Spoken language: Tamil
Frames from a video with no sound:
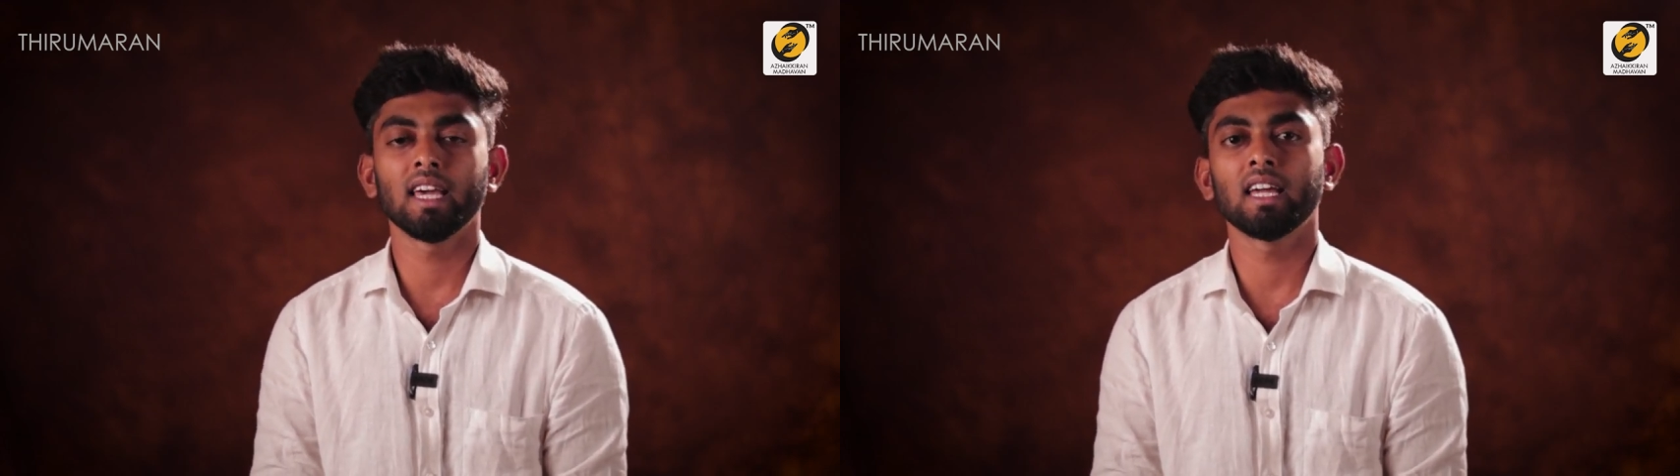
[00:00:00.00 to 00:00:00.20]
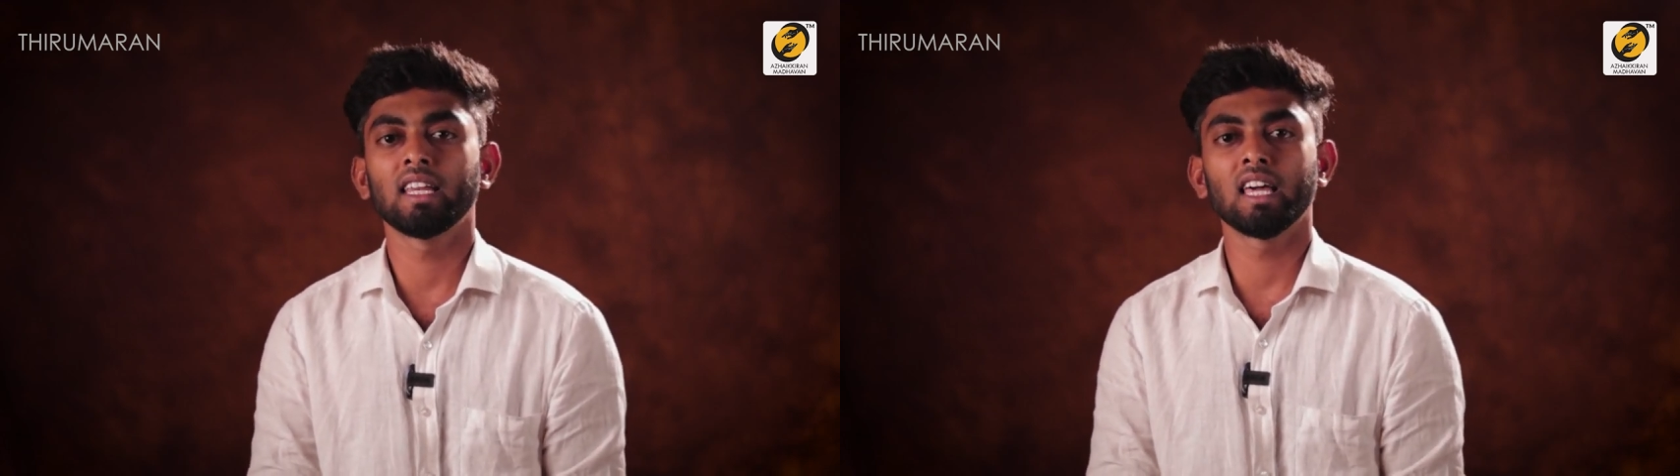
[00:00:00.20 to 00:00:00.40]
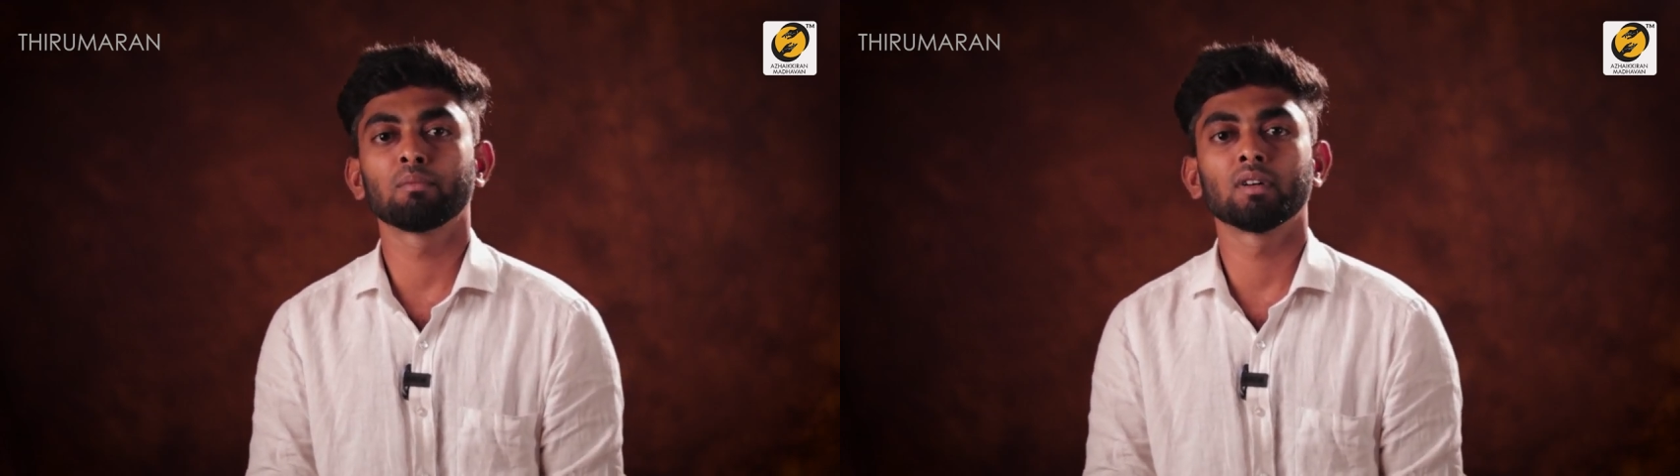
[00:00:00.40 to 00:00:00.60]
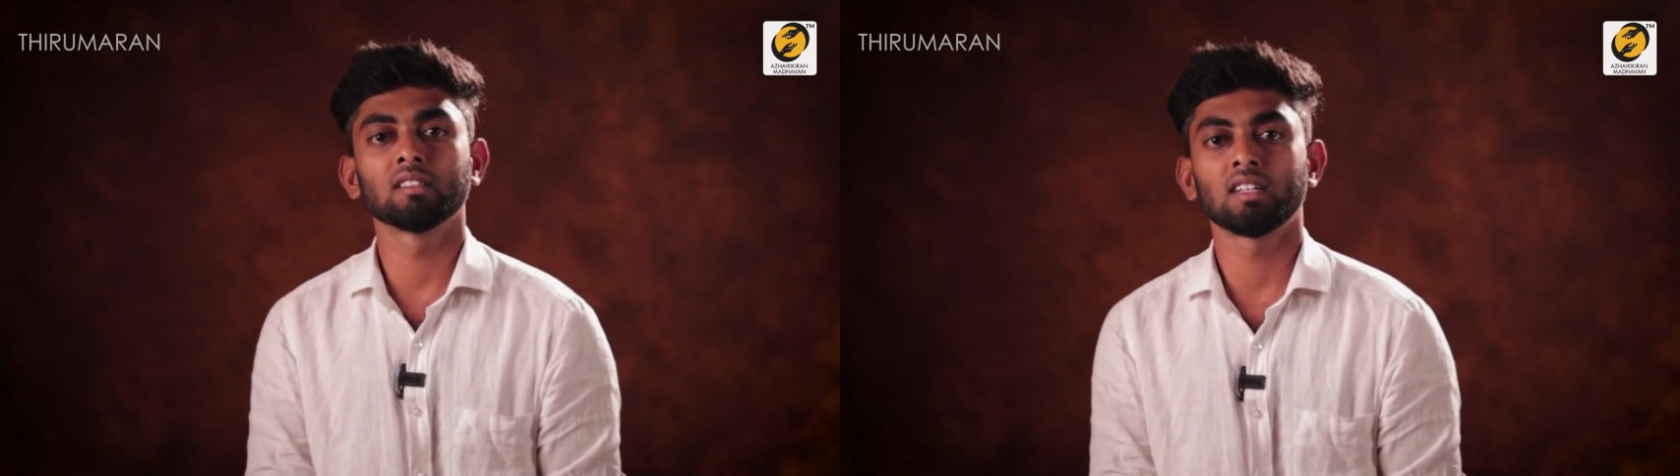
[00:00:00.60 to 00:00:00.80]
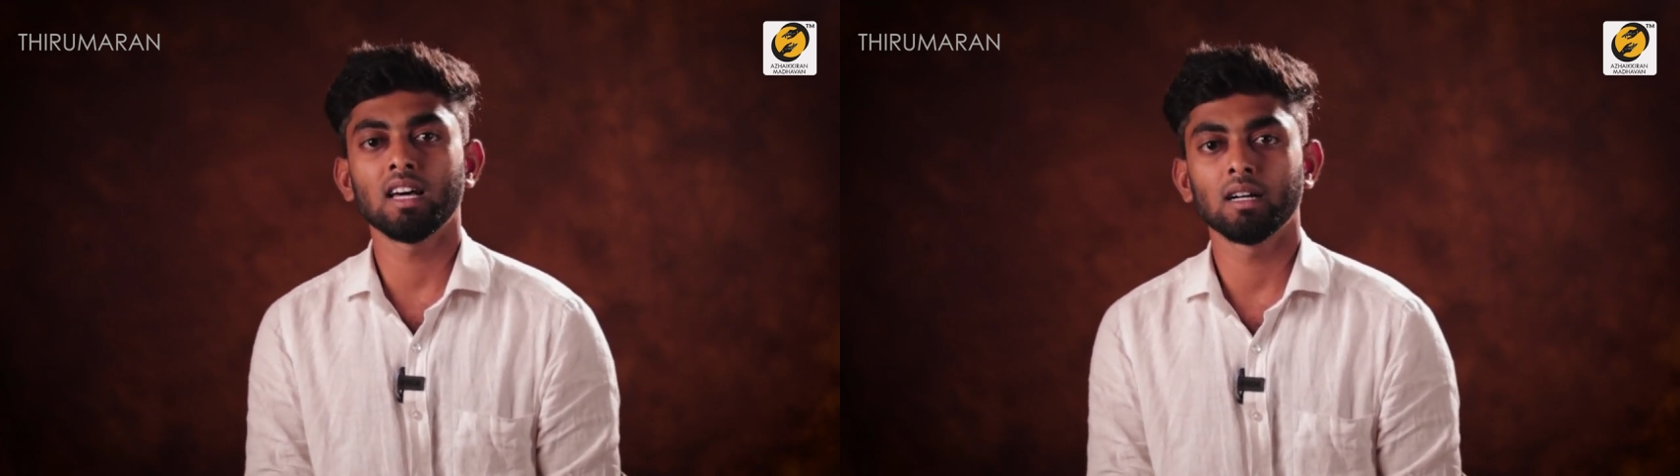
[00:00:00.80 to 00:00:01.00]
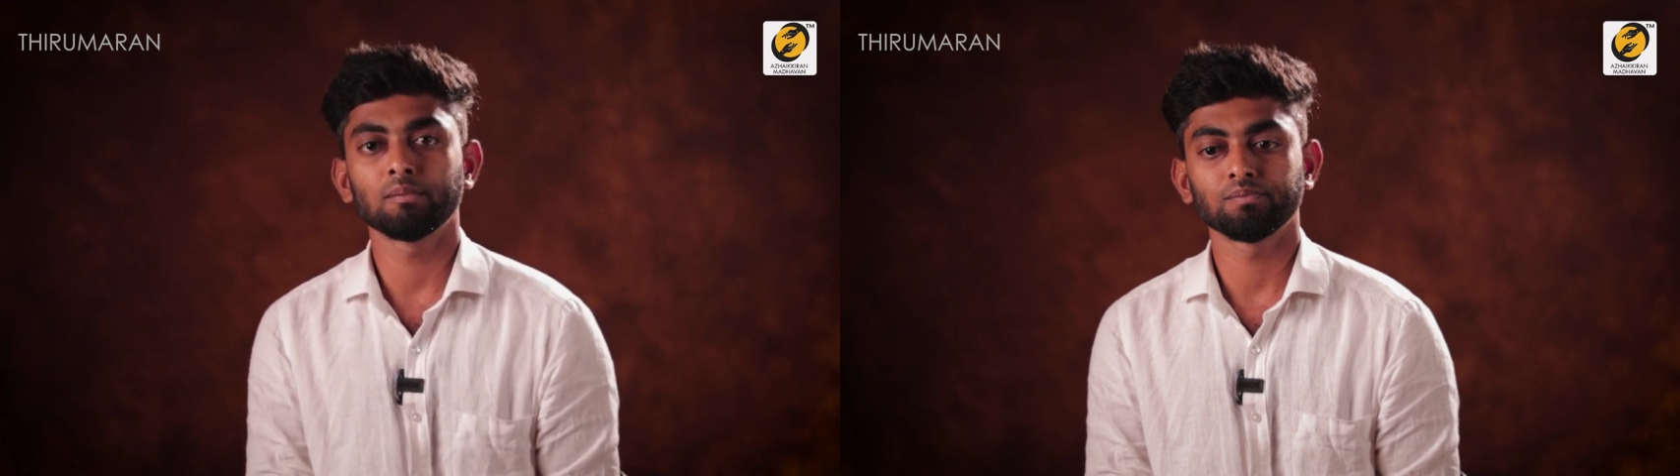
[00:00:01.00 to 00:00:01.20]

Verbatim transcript: ஏன் ஏற்படுதுன்னா